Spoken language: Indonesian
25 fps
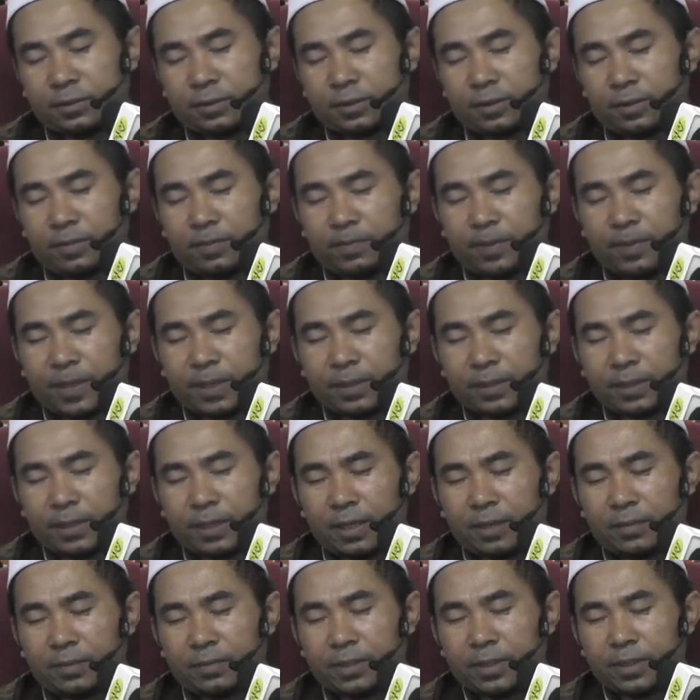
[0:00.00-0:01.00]
tempat
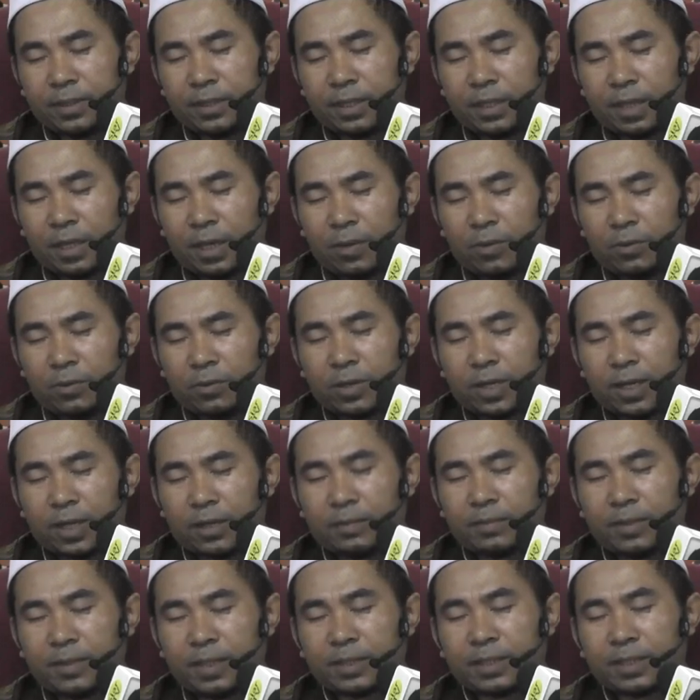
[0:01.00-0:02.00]
yang
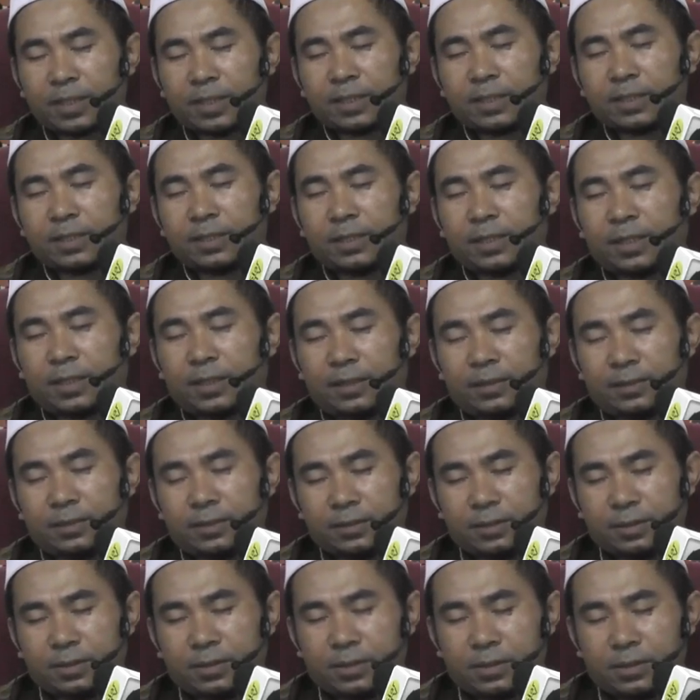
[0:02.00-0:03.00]
menyilaukan mata kita
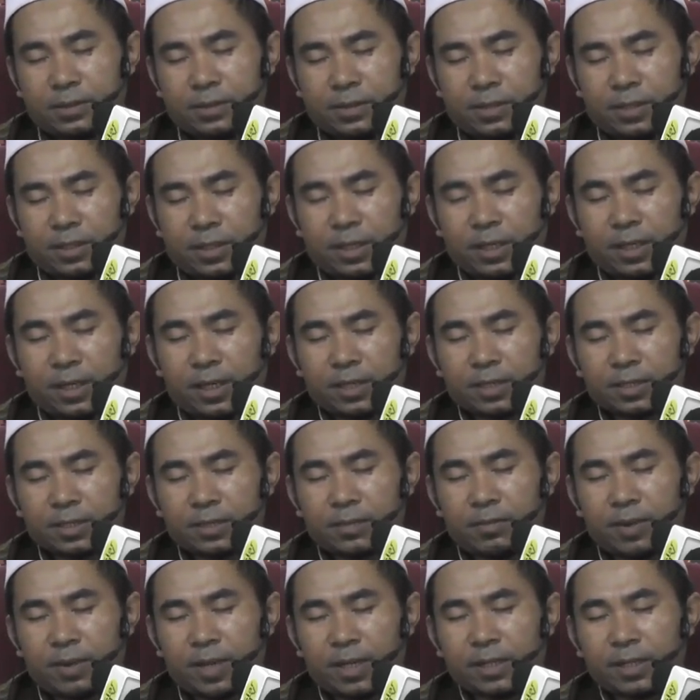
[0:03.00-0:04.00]
sehingga
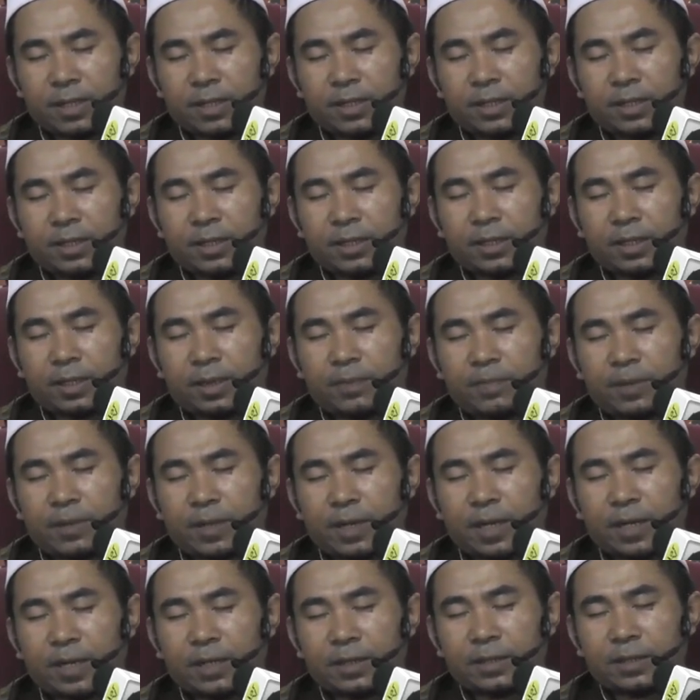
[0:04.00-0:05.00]
semakin kita
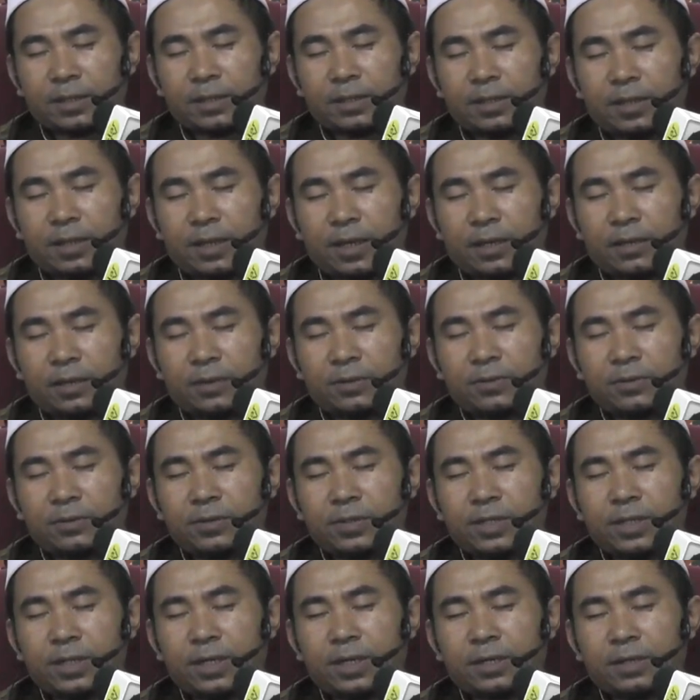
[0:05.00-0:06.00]
perhati dengan
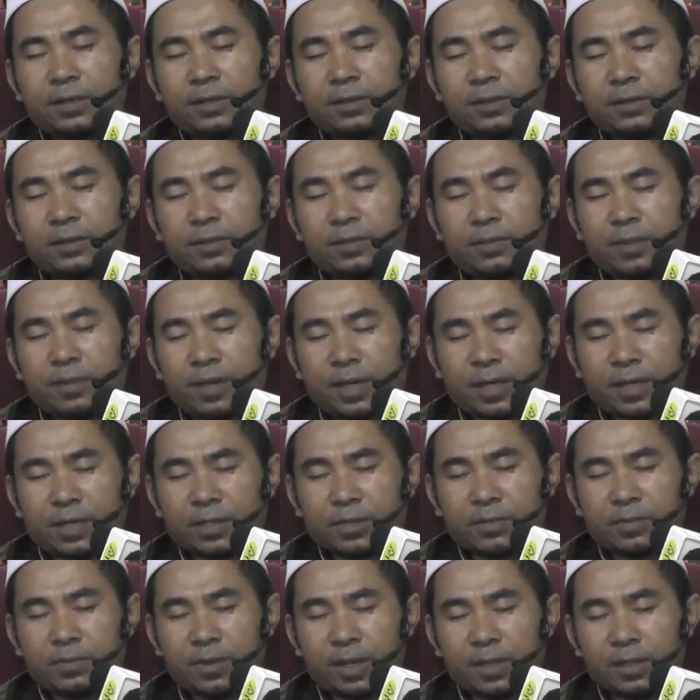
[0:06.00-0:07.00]
dunia maka
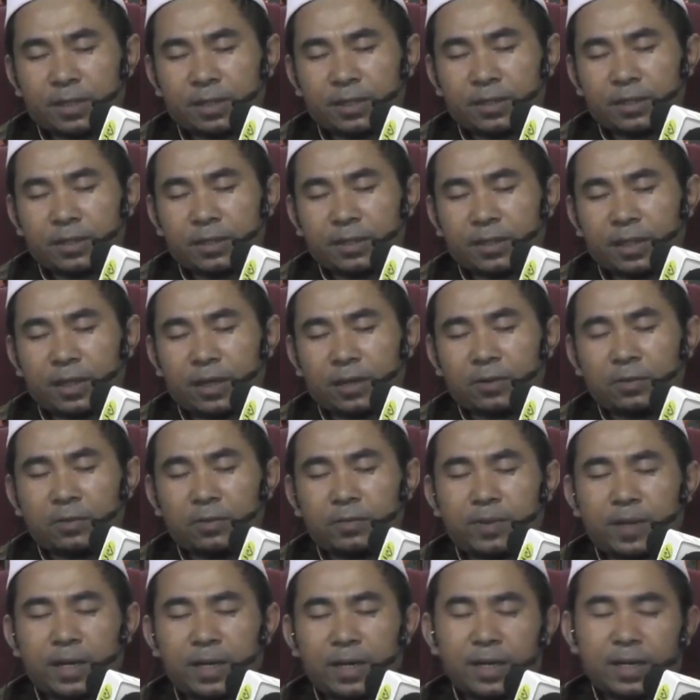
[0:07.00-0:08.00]
semakin kita
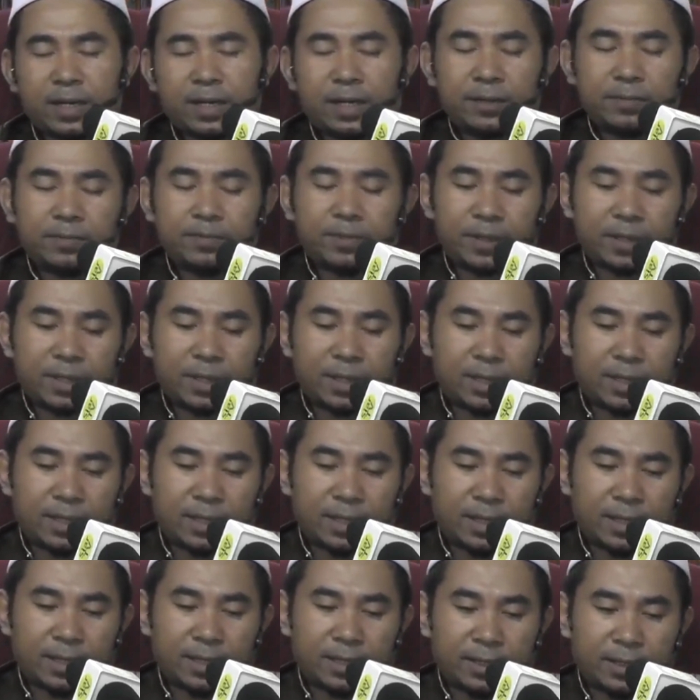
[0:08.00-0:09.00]
lupa akan
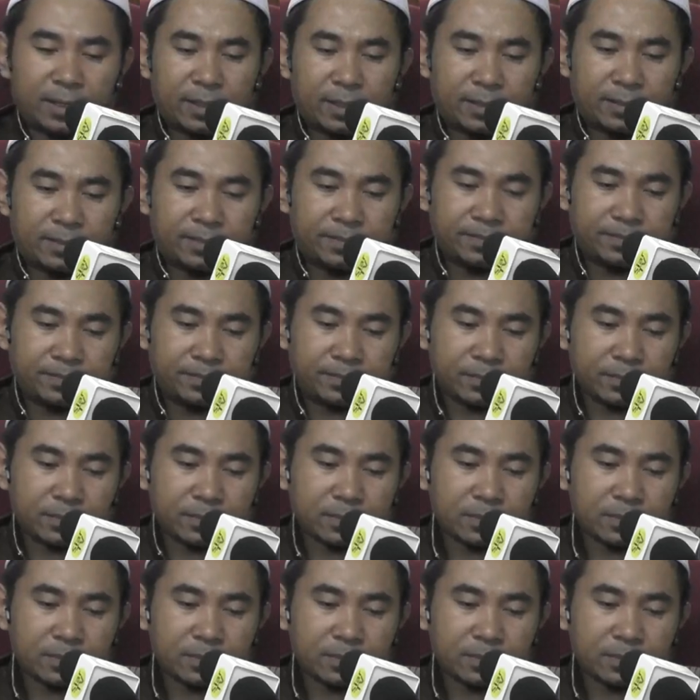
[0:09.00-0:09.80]
perkara akhirat